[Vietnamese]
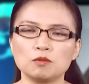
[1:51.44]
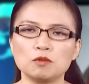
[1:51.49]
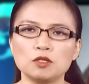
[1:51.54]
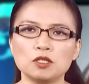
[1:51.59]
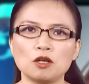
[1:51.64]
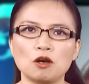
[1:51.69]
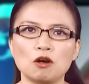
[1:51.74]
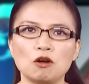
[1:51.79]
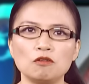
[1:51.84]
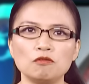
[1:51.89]
Trong
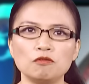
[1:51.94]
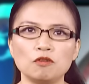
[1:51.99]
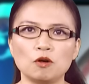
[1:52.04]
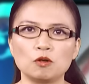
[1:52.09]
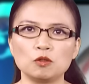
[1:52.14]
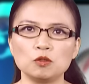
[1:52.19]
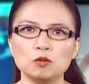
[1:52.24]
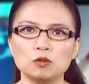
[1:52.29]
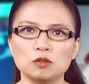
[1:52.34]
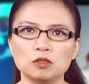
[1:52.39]
khi đó,
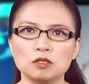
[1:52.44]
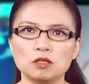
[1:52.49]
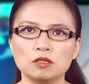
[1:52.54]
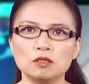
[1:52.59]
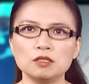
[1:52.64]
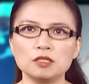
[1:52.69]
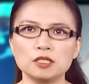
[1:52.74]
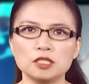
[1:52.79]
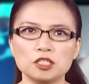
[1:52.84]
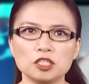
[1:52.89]
Phó Thủ
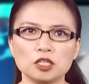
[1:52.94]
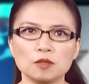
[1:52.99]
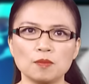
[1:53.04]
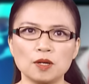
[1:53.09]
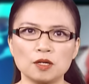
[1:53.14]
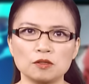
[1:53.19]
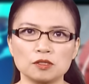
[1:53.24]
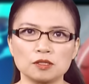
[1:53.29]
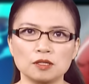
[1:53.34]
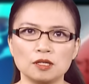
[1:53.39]
tướng
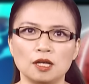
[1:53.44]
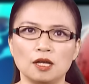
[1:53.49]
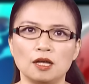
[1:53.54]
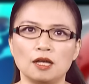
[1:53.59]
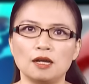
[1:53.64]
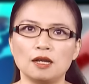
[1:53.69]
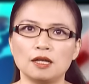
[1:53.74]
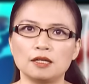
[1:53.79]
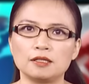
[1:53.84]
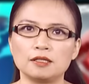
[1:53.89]
Richard Miles
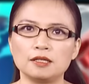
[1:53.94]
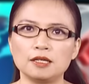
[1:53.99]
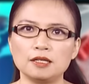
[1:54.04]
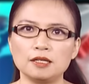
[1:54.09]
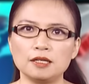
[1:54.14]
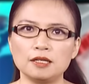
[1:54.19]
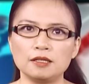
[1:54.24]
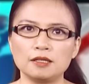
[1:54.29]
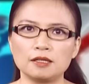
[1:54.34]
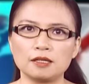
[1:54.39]
lại
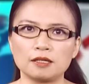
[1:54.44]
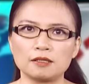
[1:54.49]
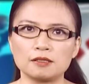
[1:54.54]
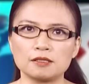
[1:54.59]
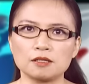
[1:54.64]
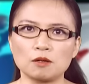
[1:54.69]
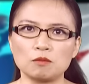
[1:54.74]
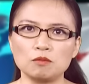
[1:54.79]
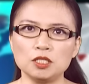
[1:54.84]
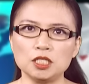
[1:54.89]
gây lên
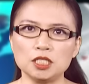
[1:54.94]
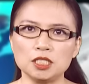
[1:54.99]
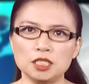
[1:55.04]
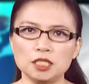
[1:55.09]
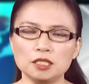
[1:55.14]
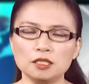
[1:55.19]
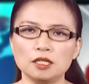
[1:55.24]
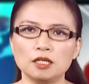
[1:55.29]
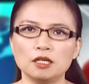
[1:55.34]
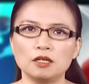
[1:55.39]
làn sóng chỉ
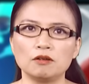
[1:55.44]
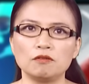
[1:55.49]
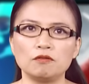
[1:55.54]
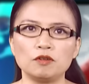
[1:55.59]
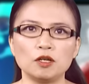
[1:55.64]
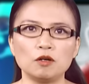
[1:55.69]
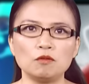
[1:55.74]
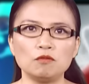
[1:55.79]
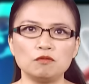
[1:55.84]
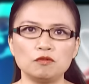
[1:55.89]
trích
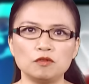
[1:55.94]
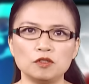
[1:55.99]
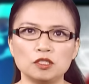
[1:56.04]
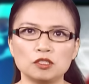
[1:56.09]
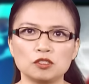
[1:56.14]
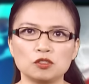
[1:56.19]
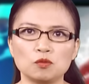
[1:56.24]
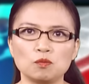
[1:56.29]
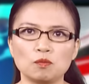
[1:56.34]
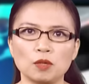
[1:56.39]
vì ông
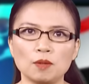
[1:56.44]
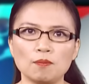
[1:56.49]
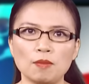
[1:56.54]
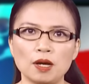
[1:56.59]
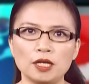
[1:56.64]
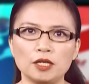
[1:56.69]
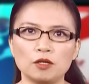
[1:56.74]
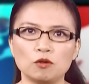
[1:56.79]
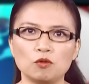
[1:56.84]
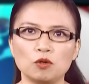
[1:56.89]
vừa dùng máy
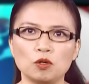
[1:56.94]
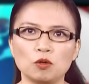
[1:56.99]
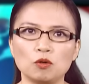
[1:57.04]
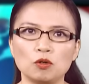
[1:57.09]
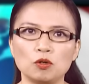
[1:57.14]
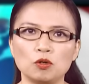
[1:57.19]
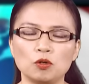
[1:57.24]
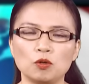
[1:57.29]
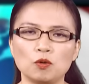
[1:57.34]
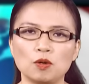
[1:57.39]
bay của
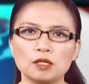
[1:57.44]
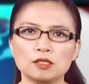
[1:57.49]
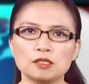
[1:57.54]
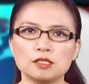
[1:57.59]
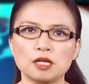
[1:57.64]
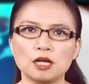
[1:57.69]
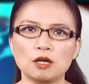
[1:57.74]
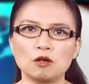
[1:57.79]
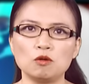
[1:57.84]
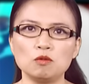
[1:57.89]
quân đội
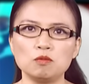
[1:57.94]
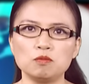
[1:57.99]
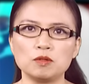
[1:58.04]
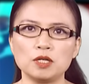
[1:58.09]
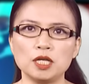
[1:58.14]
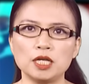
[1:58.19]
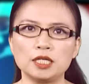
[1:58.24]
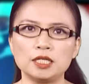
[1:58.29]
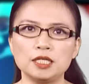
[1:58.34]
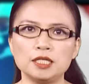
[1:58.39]
Hoàng gia Úc
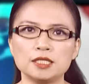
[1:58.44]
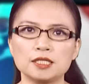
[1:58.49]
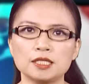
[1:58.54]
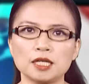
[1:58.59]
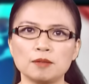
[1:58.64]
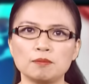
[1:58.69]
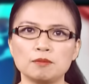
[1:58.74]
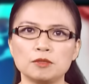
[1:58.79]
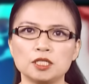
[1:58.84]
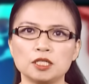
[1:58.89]
để đi
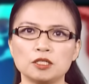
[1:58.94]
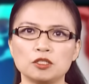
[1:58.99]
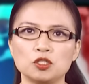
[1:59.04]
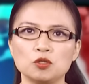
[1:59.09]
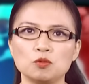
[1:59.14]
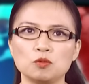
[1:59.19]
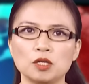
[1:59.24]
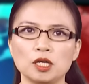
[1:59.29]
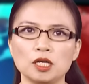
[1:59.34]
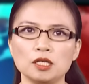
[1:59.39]
xem trận
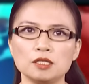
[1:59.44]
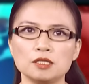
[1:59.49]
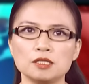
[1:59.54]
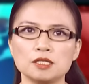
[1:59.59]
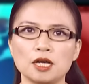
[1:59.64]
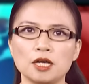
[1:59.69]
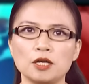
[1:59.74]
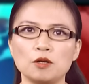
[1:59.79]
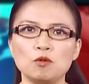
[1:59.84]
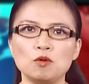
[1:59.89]
chung kết
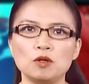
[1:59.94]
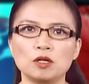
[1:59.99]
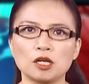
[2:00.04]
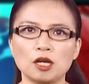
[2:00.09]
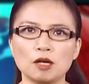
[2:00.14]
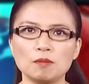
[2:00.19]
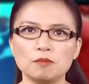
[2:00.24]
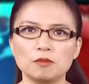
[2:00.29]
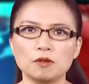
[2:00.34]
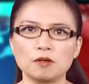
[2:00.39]
giải World
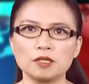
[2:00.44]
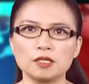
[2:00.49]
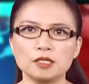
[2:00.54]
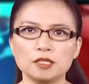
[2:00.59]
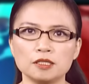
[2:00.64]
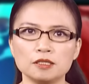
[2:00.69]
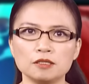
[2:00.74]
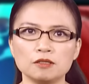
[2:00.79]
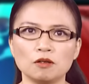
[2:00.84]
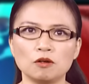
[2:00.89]
Cup
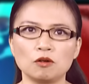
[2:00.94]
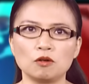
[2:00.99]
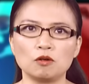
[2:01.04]
Cricket